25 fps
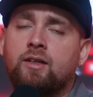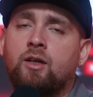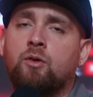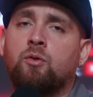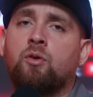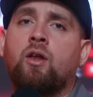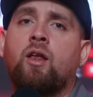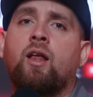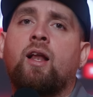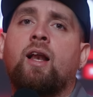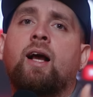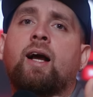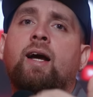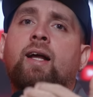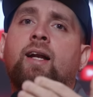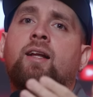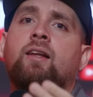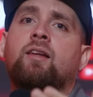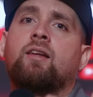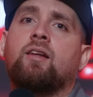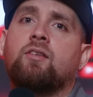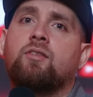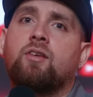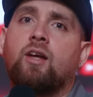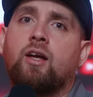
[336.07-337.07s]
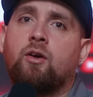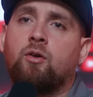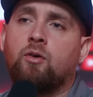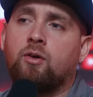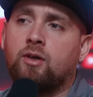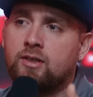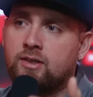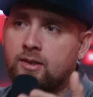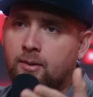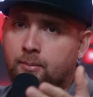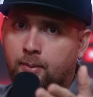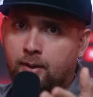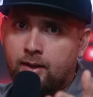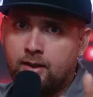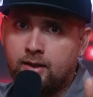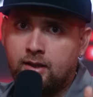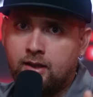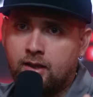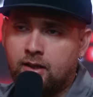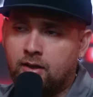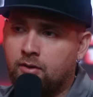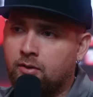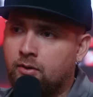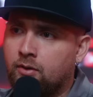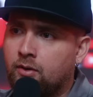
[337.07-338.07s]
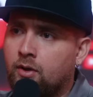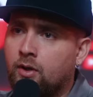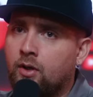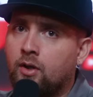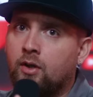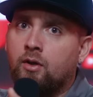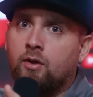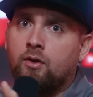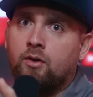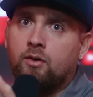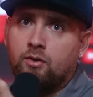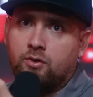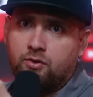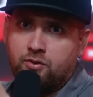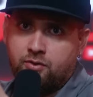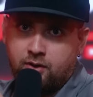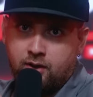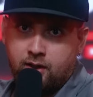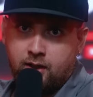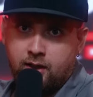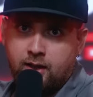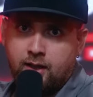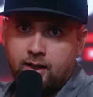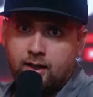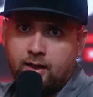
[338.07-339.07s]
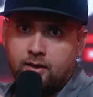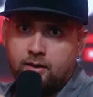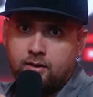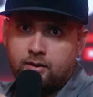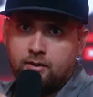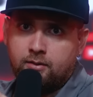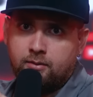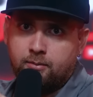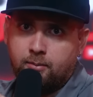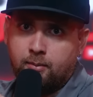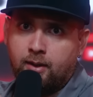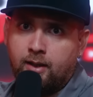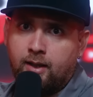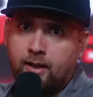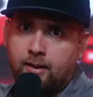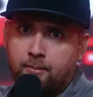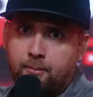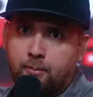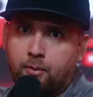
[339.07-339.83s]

ya ustedes le garantizaron que ese partido siga, ¿verdad?